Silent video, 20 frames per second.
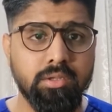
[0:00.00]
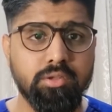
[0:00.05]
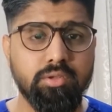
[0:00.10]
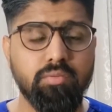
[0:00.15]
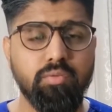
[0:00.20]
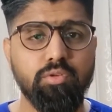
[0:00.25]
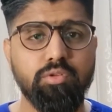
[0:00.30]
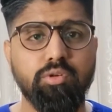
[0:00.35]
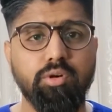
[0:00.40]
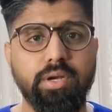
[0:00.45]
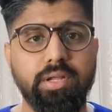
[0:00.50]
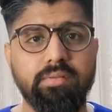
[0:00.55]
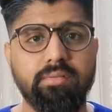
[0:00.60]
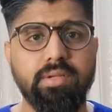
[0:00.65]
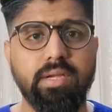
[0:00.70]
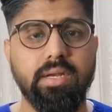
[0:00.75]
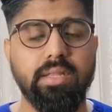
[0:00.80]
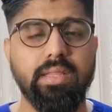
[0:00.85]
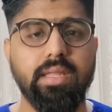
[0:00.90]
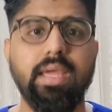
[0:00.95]
तो वो नोटिस
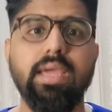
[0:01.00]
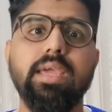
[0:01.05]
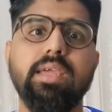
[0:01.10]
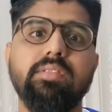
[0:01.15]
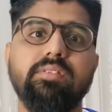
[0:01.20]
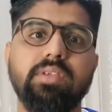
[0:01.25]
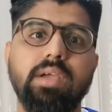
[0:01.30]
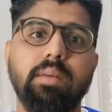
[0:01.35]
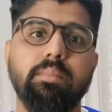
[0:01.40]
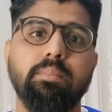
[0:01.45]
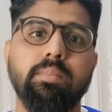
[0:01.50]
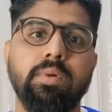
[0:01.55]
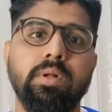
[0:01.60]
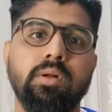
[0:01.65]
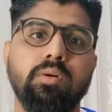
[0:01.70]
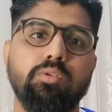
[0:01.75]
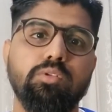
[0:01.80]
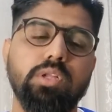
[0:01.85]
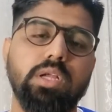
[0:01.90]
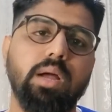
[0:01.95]
करता है कि जब
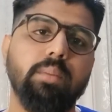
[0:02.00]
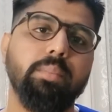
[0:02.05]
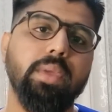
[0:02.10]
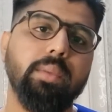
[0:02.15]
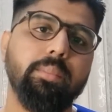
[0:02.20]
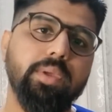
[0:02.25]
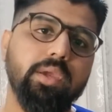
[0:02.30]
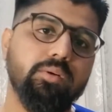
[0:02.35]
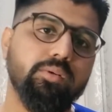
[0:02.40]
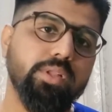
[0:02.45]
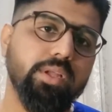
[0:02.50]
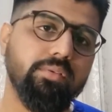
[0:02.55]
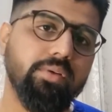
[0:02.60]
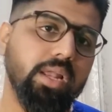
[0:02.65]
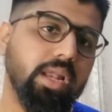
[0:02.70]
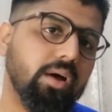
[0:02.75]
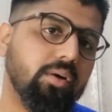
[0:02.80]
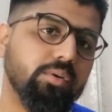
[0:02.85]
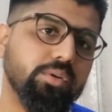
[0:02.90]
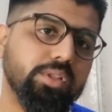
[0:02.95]
उनका बेबी होने
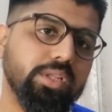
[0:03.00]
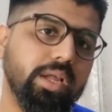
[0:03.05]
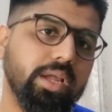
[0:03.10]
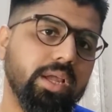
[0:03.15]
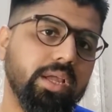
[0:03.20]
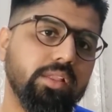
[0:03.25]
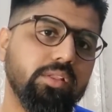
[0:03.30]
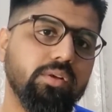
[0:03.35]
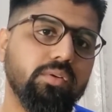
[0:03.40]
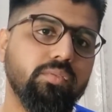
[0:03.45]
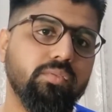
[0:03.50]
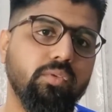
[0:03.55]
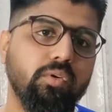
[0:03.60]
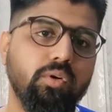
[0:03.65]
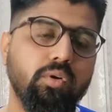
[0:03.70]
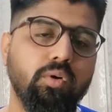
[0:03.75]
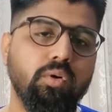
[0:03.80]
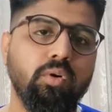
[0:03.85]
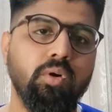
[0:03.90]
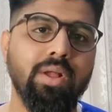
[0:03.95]
वाला होता है तो
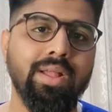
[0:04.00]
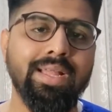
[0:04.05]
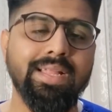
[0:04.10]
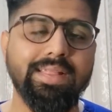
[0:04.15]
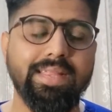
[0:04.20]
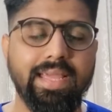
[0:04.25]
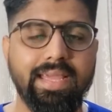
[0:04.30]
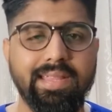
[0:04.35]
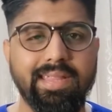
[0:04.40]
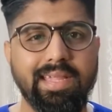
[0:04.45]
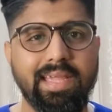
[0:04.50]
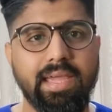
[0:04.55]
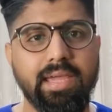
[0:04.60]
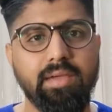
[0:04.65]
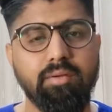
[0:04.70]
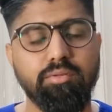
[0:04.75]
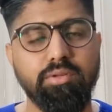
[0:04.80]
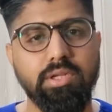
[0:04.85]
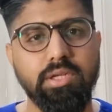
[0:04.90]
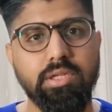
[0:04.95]
वो देखता है
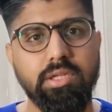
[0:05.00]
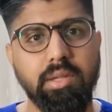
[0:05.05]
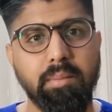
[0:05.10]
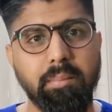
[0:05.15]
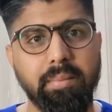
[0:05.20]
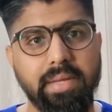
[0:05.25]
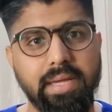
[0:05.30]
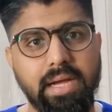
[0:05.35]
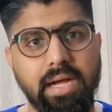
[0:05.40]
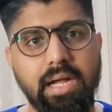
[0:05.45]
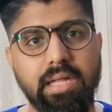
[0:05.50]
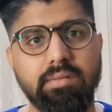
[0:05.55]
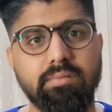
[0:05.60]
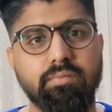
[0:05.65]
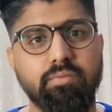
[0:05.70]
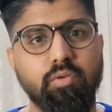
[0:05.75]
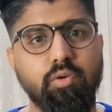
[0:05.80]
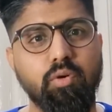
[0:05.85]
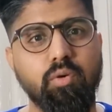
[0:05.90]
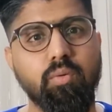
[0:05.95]
कि उनके दरमियान
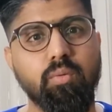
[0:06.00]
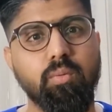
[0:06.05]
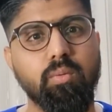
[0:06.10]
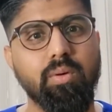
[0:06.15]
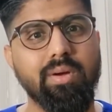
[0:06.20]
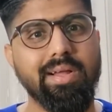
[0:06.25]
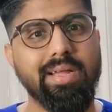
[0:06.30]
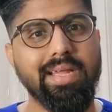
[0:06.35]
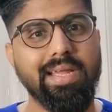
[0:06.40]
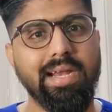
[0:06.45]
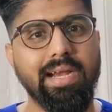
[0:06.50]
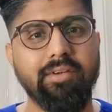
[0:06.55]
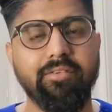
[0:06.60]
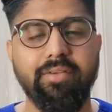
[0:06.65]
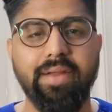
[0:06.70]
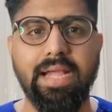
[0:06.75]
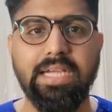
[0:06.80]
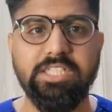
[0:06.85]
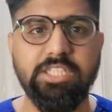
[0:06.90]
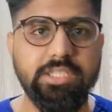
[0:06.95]
वो
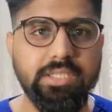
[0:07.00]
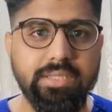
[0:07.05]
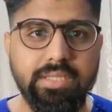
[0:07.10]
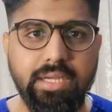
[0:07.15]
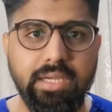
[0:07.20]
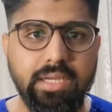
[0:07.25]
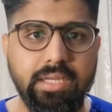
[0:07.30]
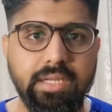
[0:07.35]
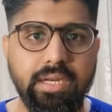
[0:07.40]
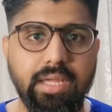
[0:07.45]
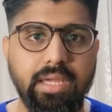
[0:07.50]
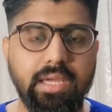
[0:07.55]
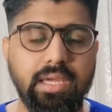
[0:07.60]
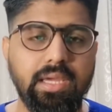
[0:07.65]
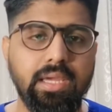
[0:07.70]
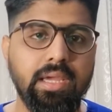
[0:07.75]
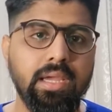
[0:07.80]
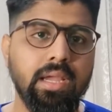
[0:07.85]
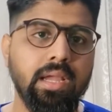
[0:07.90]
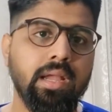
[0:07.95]
अट्रैक्शन नहीं
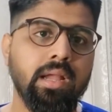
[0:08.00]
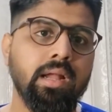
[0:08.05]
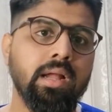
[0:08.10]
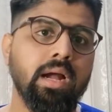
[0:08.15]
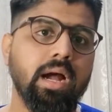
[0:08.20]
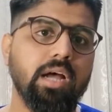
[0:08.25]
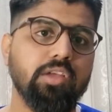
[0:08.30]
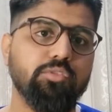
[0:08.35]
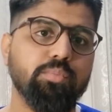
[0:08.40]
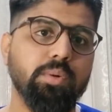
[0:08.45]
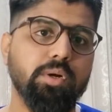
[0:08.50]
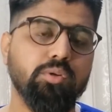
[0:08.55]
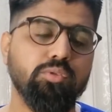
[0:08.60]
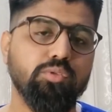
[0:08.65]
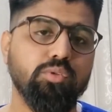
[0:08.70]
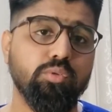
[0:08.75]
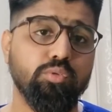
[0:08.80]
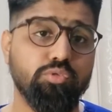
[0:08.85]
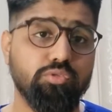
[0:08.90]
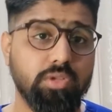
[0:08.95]
रही हस्बैंड
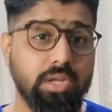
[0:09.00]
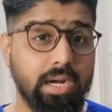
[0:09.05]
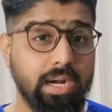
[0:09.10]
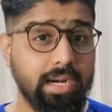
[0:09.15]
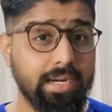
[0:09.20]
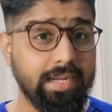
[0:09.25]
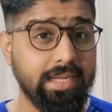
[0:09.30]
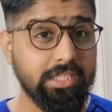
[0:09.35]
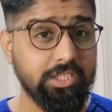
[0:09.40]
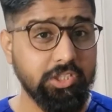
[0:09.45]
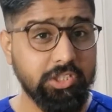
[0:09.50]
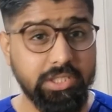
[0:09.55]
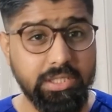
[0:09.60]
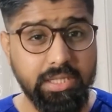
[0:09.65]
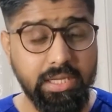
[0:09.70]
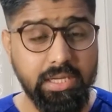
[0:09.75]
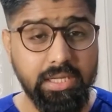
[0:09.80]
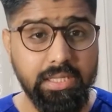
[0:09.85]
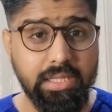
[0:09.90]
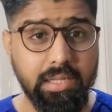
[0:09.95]
उनको उस तरह अटेंशन
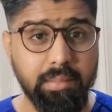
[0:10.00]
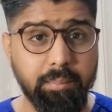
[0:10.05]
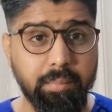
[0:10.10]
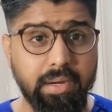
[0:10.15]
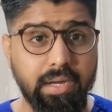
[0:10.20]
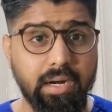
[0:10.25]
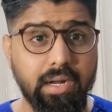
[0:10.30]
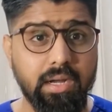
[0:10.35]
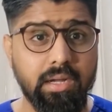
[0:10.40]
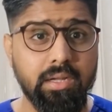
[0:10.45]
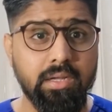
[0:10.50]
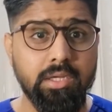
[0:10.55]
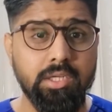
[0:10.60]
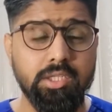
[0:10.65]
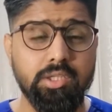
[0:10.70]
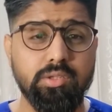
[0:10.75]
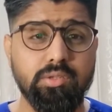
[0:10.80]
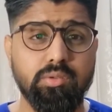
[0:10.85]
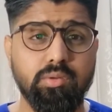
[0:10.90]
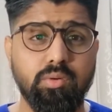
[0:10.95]
नहीं दे पा रहा
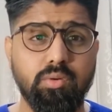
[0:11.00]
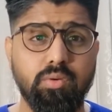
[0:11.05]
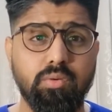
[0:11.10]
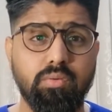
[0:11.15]
तो